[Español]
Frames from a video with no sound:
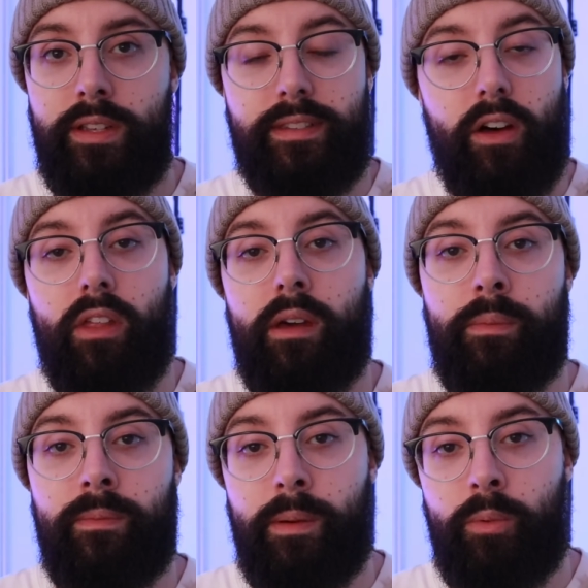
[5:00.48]
listado de,
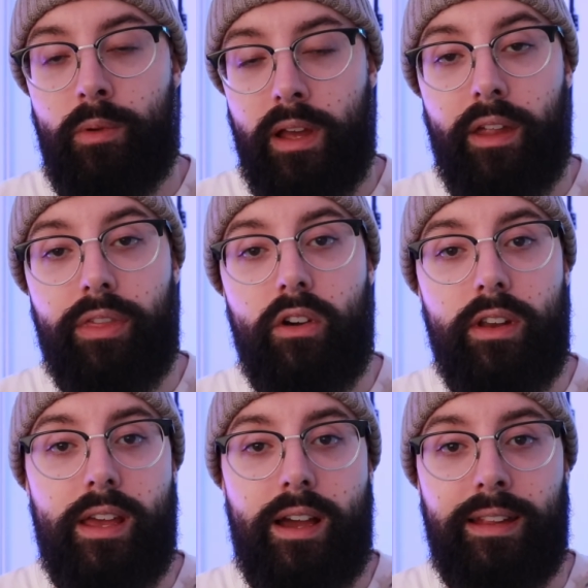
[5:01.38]
de
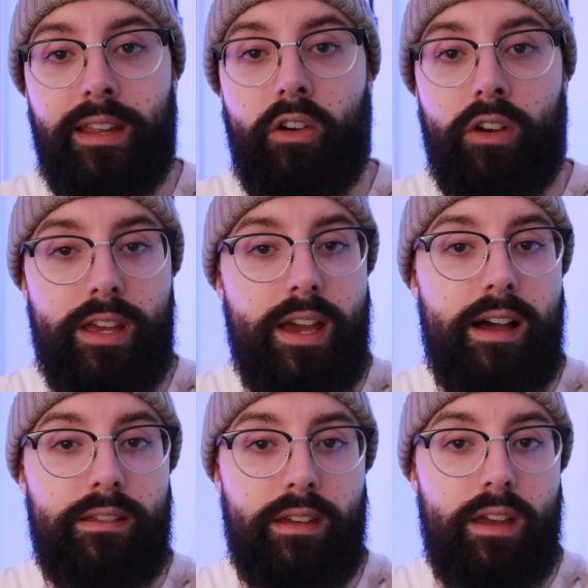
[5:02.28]
publicaciones,
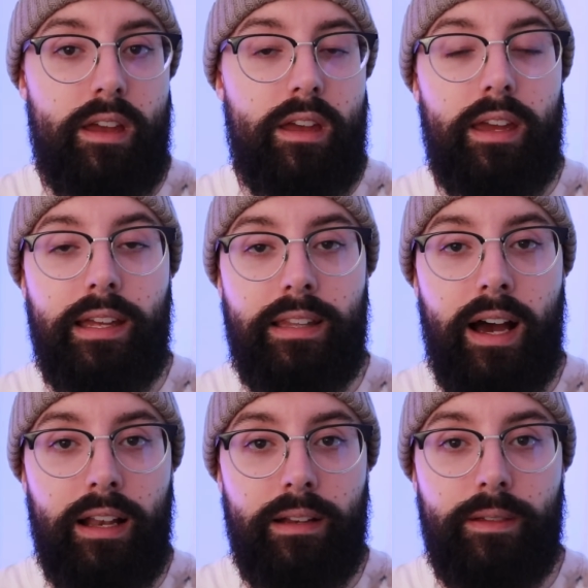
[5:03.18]
categorías y
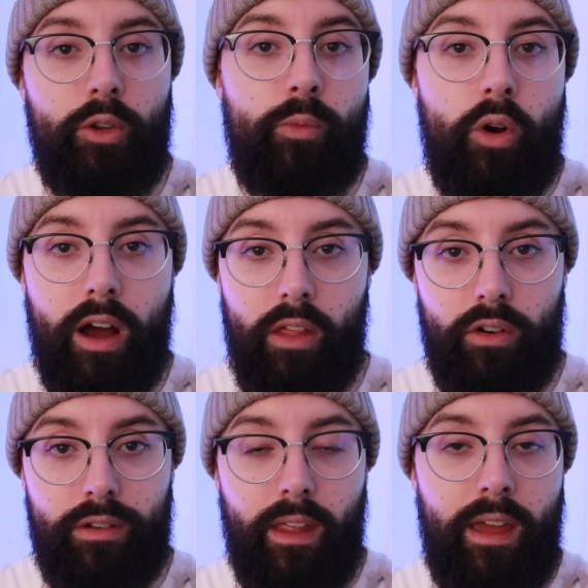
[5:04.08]
tal, y un buscador.